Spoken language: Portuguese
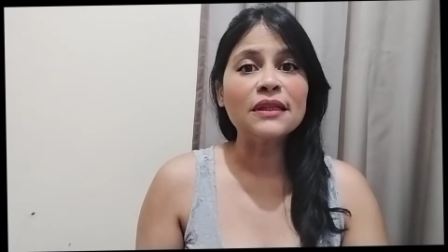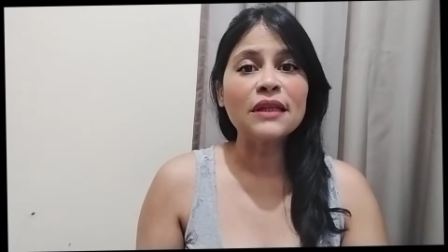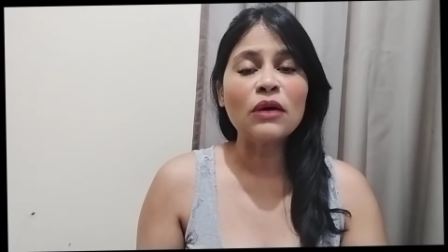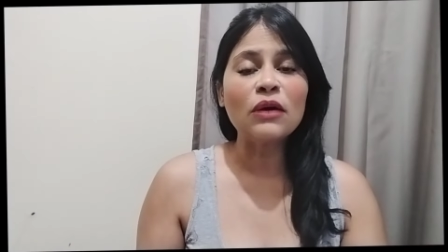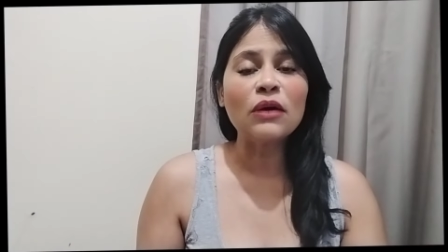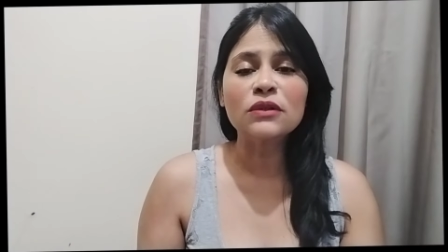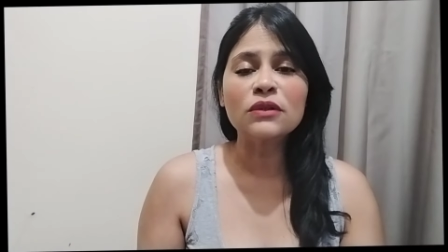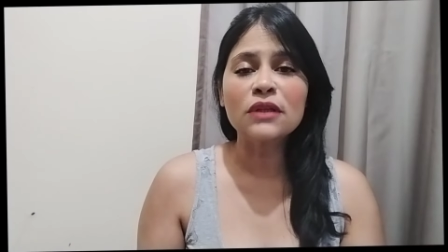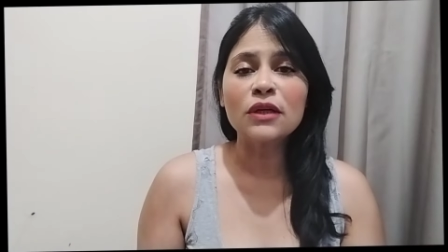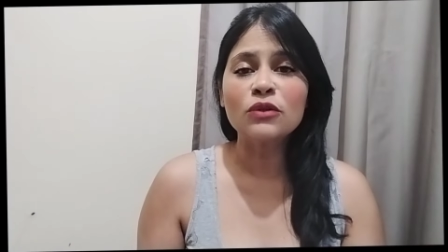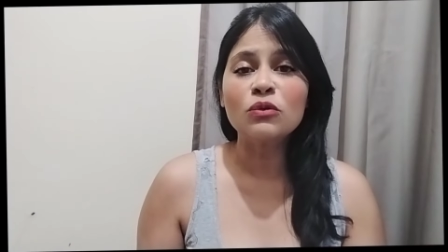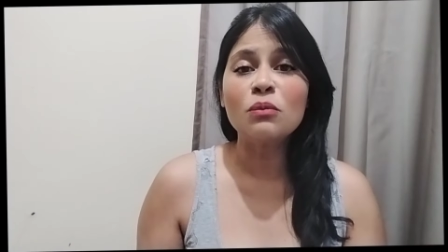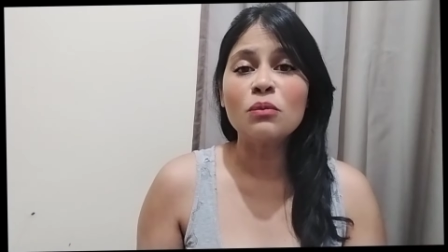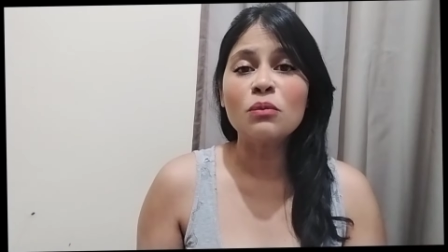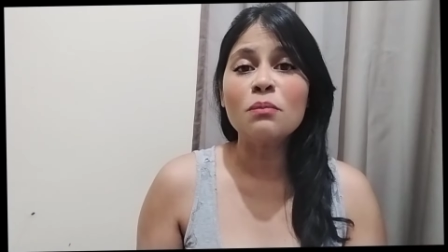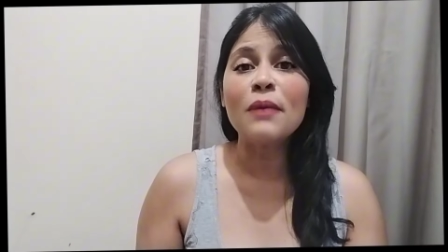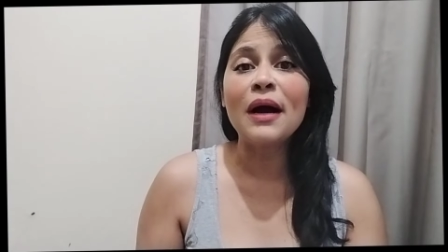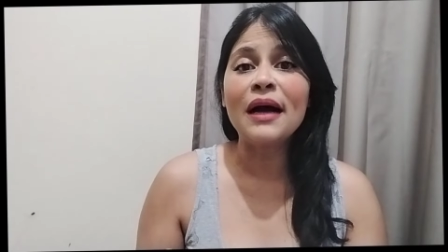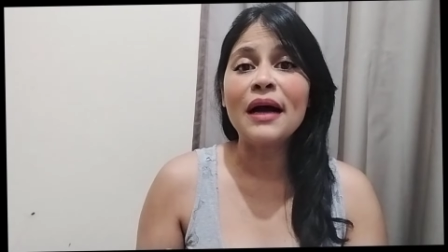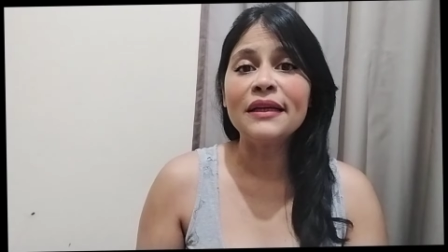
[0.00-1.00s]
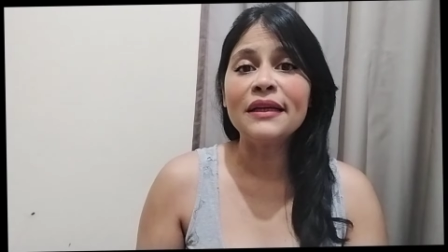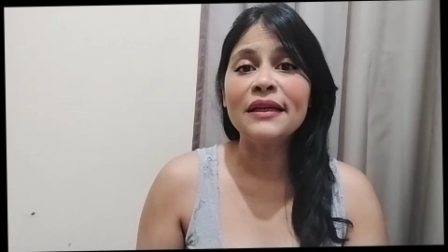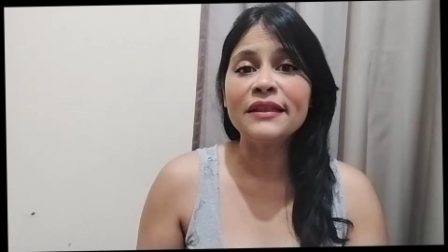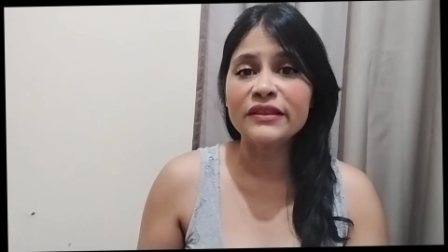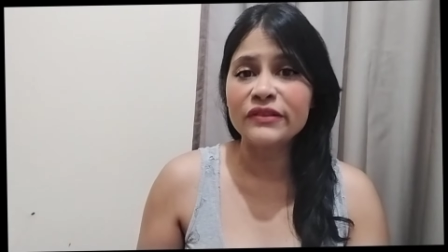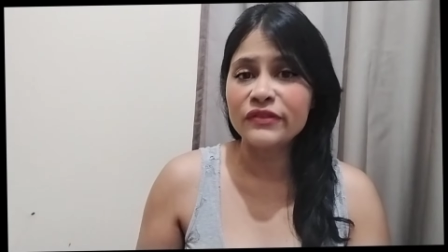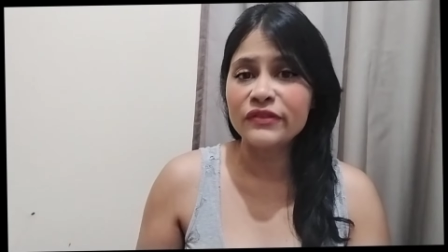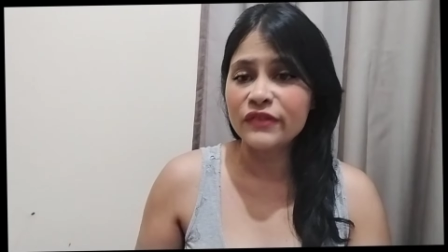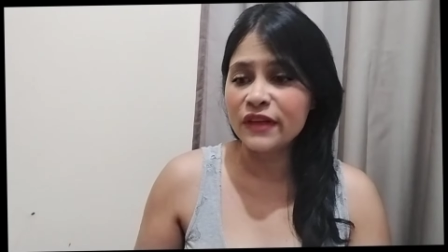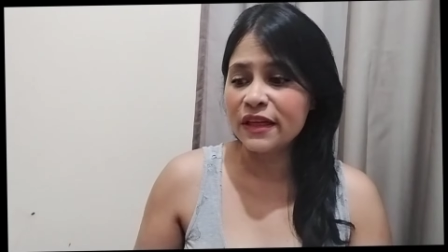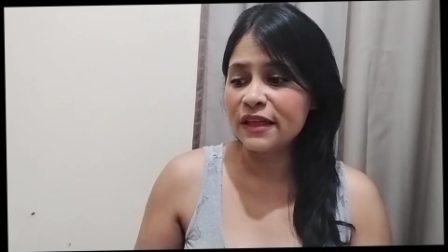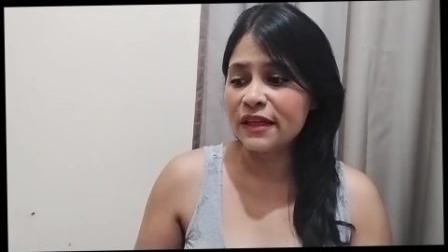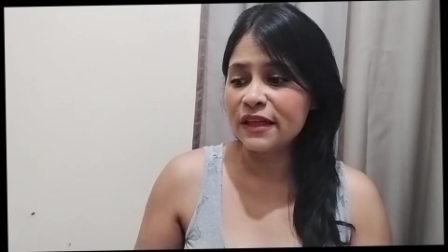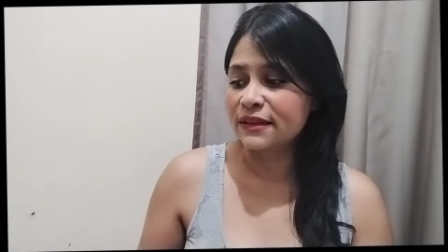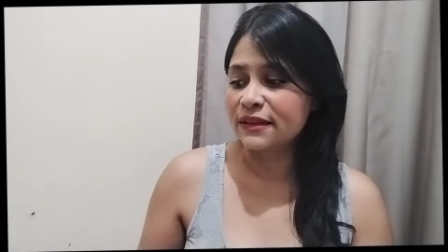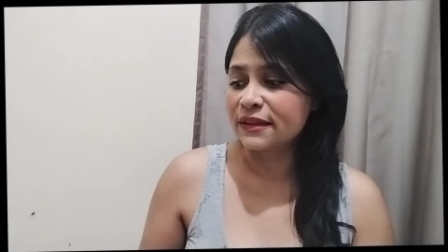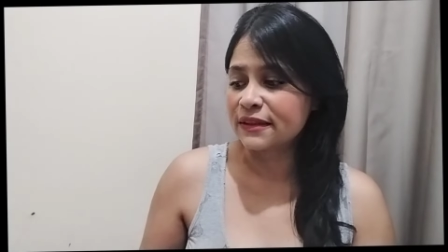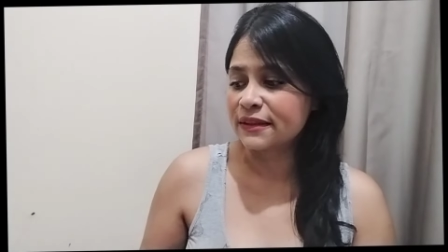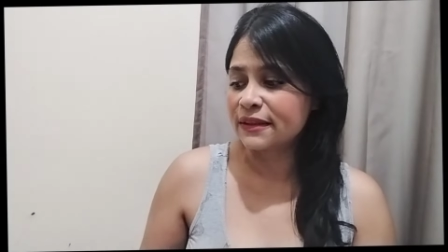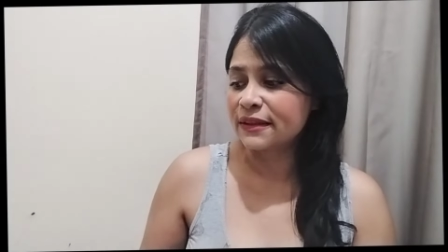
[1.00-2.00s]
estar tá usando mais
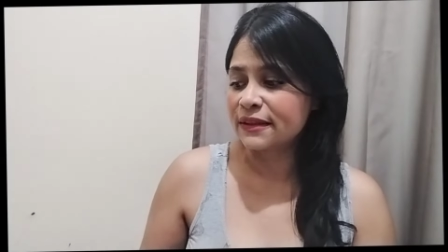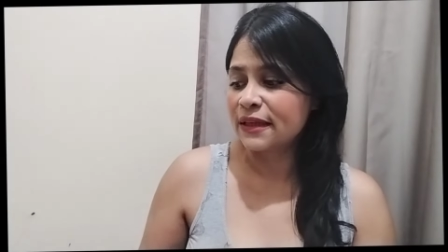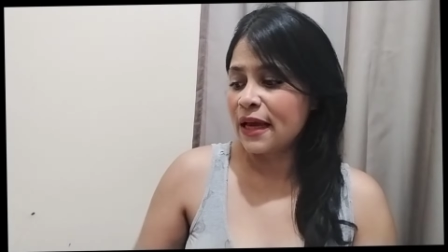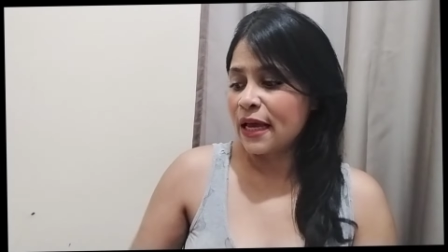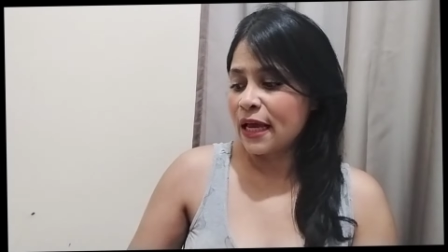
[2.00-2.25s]
vezes.